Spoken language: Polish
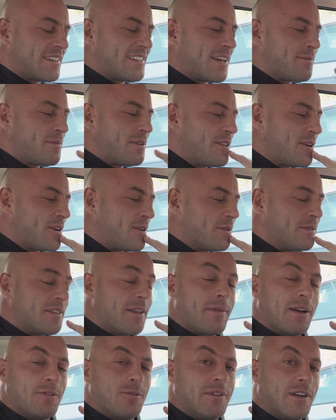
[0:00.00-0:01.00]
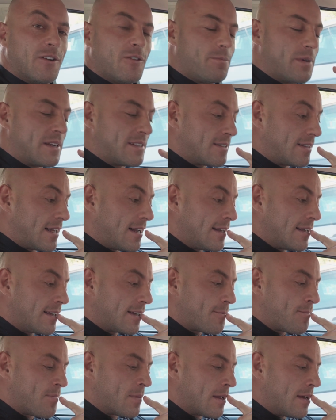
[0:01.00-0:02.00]
wracamy do tematu trenów
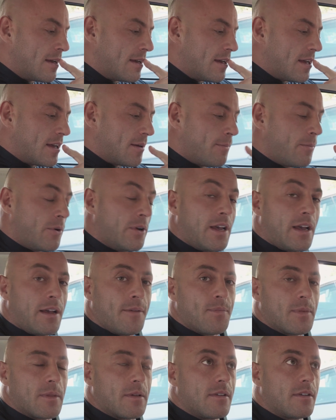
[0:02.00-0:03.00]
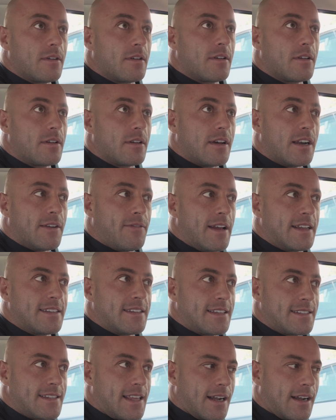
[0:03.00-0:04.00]
personalnych. Moja
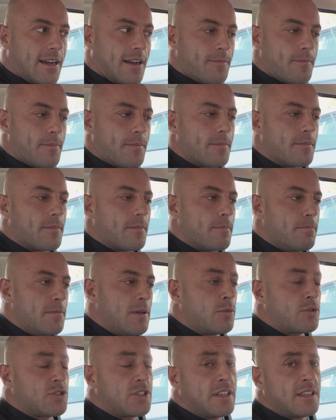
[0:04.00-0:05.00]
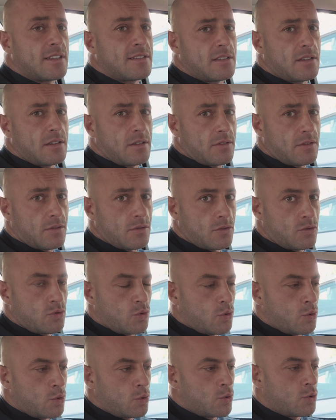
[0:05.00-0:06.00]
refleksja jest taka. Mimo, że jest
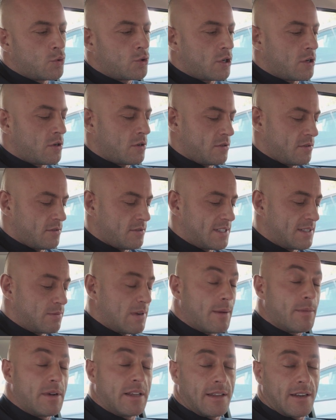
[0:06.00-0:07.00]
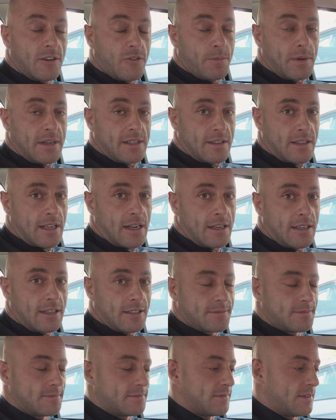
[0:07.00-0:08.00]
dużo słabych trenów personalnych,